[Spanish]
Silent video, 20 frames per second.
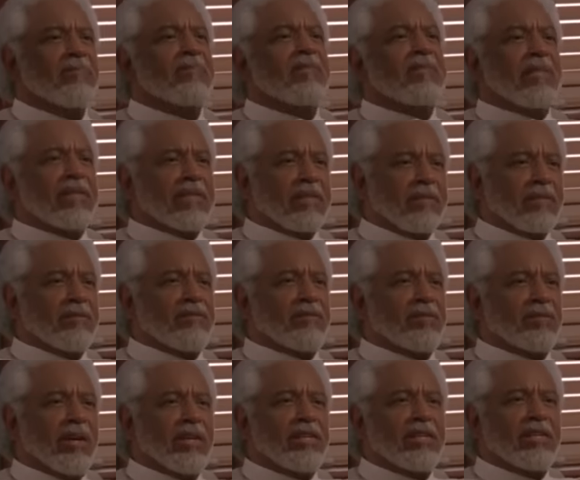quería que su
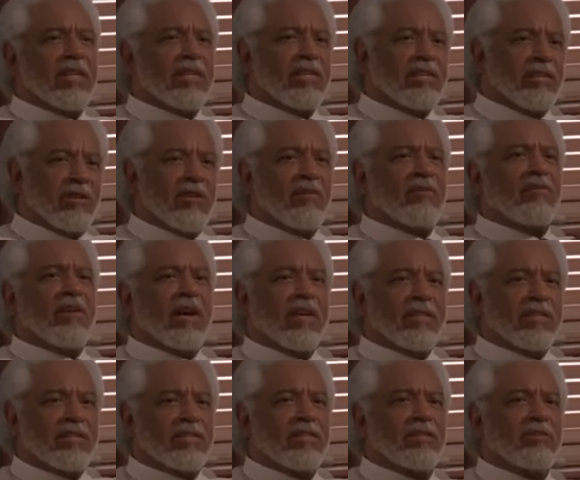padre también practicara su
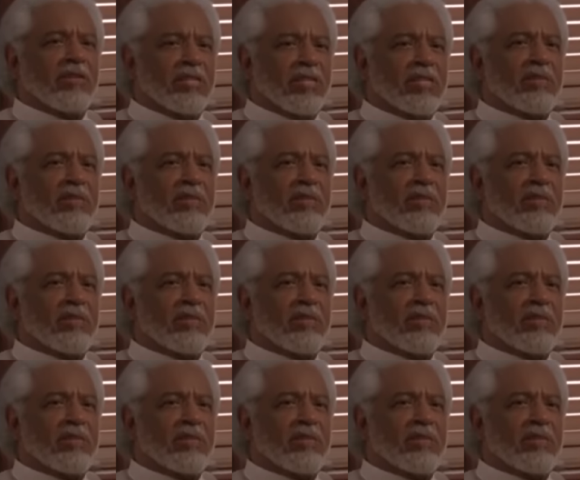deporte,